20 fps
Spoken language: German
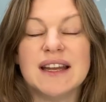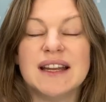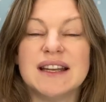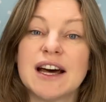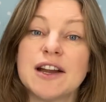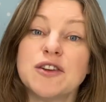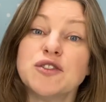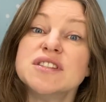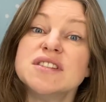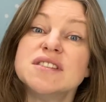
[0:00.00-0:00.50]

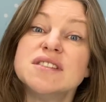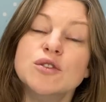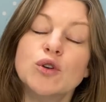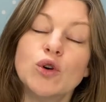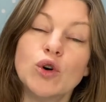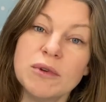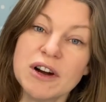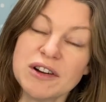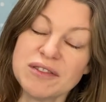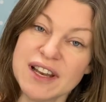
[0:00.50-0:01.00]
Dadurch ist die
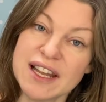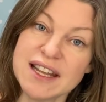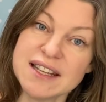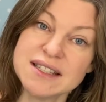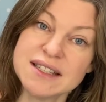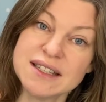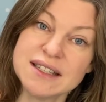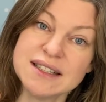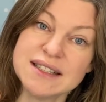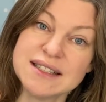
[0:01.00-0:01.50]

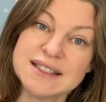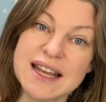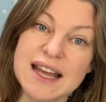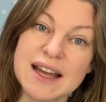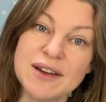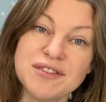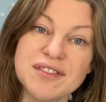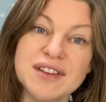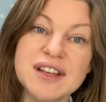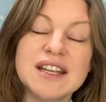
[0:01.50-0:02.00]
Oberfläche
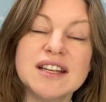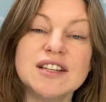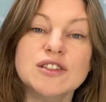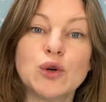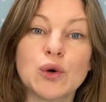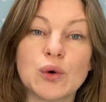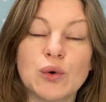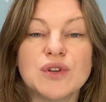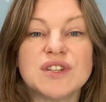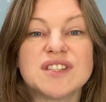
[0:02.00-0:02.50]
der Fäden
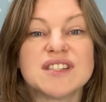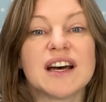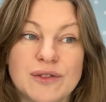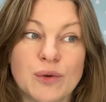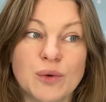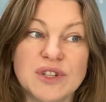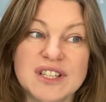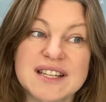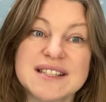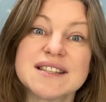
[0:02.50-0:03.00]
größer
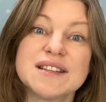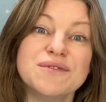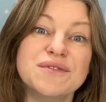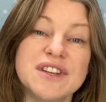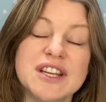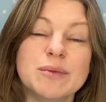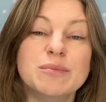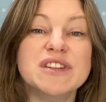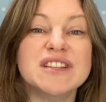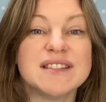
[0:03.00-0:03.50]
und das
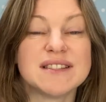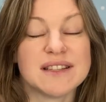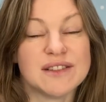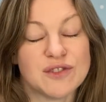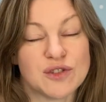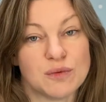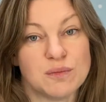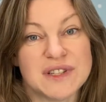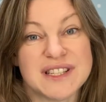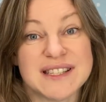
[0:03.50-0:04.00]
Gewebe ist in
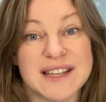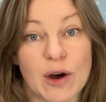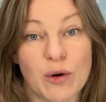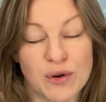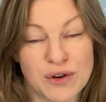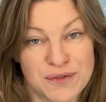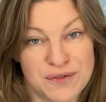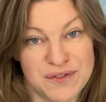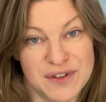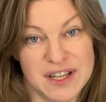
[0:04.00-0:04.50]
Summe
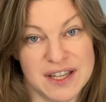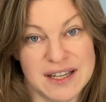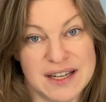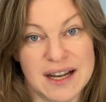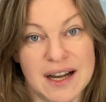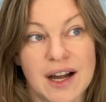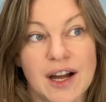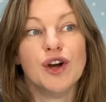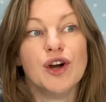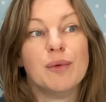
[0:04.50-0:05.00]

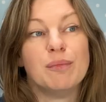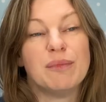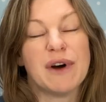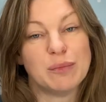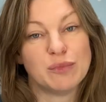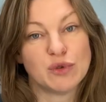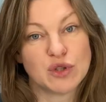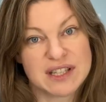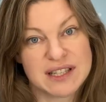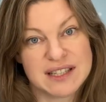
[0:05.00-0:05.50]
saugfähiger. Bei
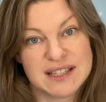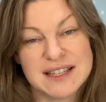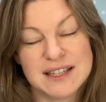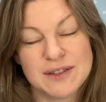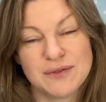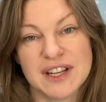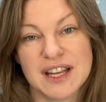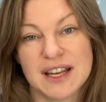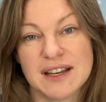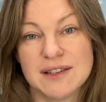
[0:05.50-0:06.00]

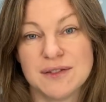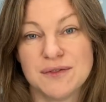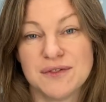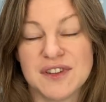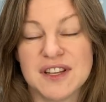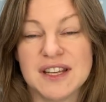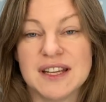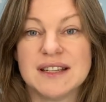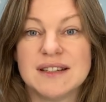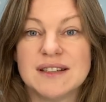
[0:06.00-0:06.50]
Musselin werden die
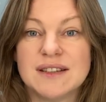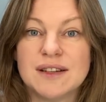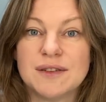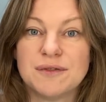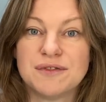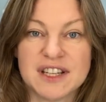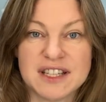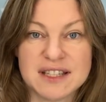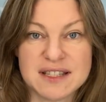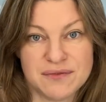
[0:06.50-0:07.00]
Fäden
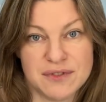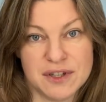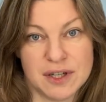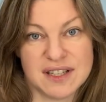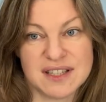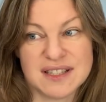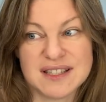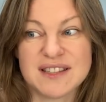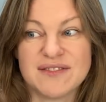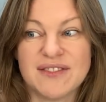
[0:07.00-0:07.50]

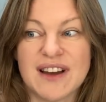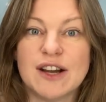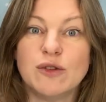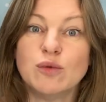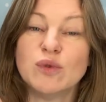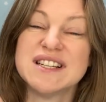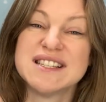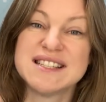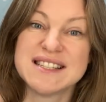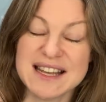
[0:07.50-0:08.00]
verzwirnt. Zwar
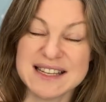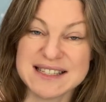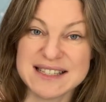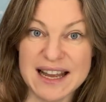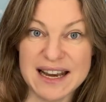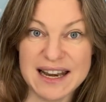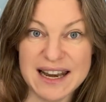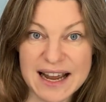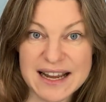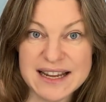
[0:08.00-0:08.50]
nur sehr,
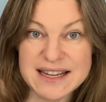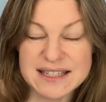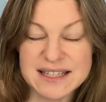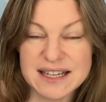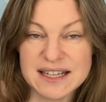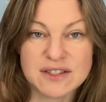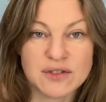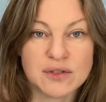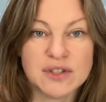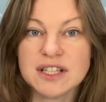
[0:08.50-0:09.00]
sehr leicht,
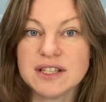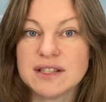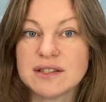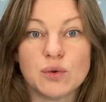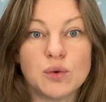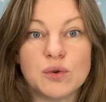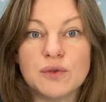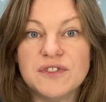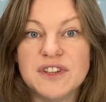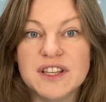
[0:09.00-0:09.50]
also nicht
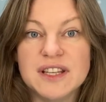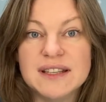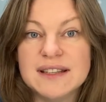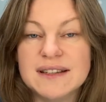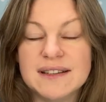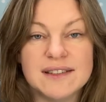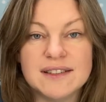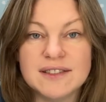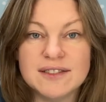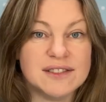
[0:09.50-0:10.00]
so
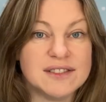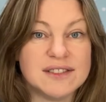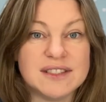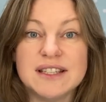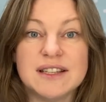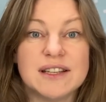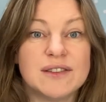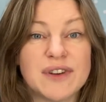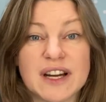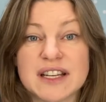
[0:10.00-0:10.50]
wie
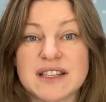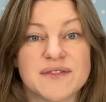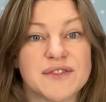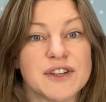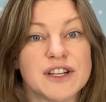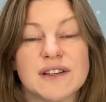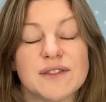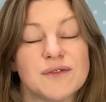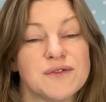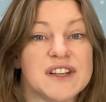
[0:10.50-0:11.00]
die
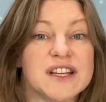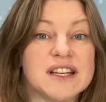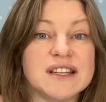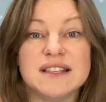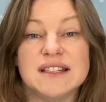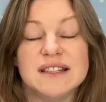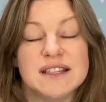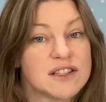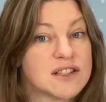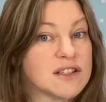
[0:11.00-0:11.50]
verzwirnten Fäden,
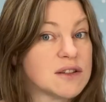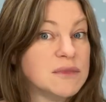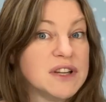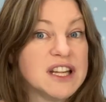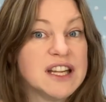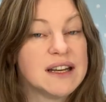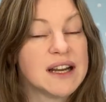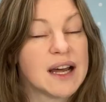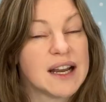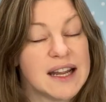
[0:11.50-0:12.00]
die ihr zum
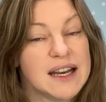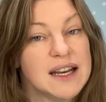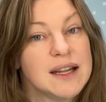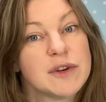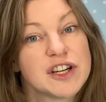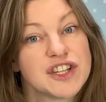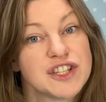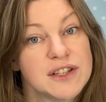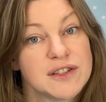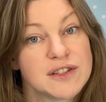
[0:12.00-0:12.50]
Nähen an der
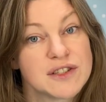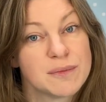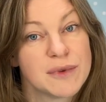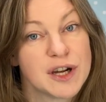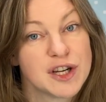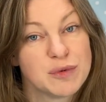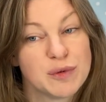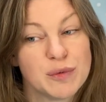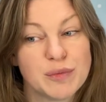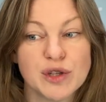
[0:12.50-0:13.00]
Nähmaschine zum
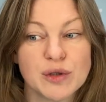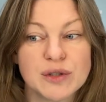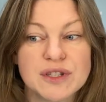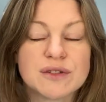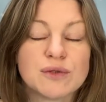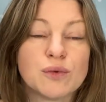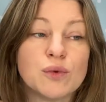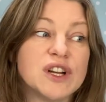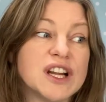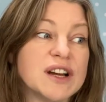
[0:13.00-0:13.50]
Beispiel
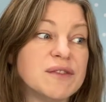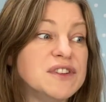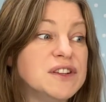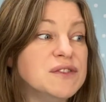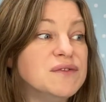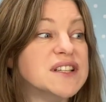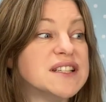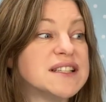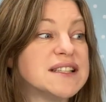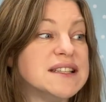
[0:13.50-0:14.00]
benutzt oder
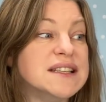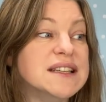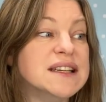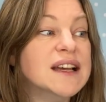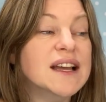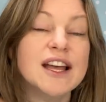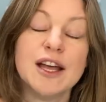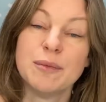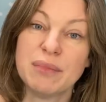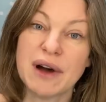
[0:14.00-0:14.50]
wie wir sie
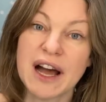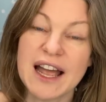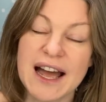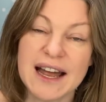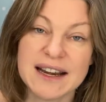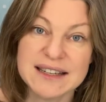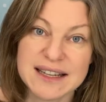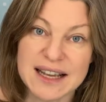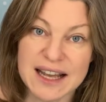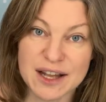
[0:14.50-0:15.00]
bei
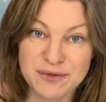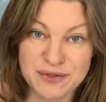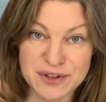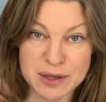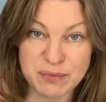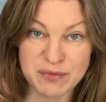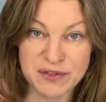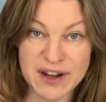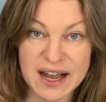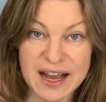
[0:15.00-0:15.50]
anderer
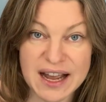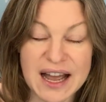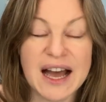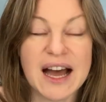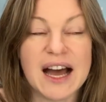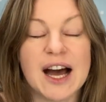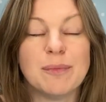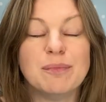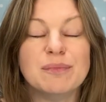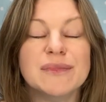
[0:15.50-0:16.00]
Webware
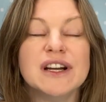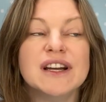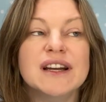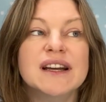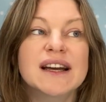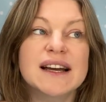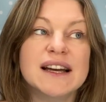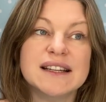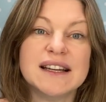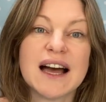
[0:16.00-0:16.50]
haben,
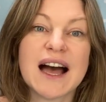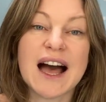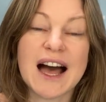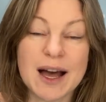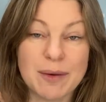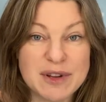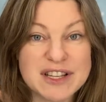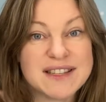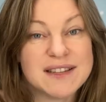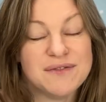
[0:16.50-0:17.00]

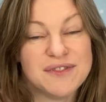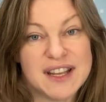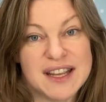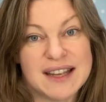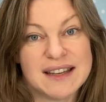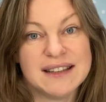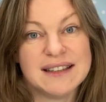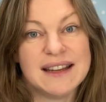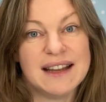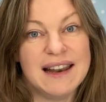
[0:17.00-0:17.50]
aber sie
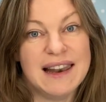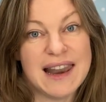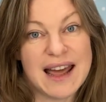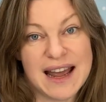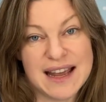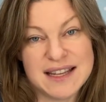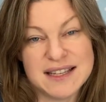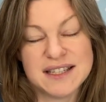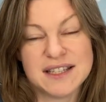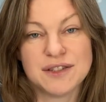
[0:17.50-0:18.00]
werden
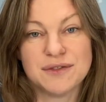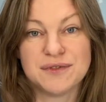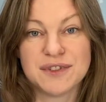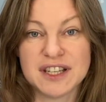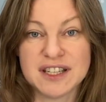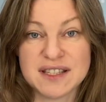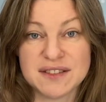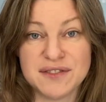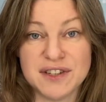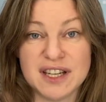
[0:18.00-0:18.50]
leicht
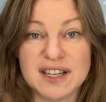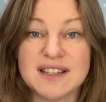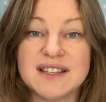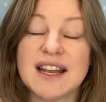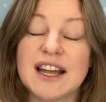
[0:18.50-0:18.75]
verzwirnt.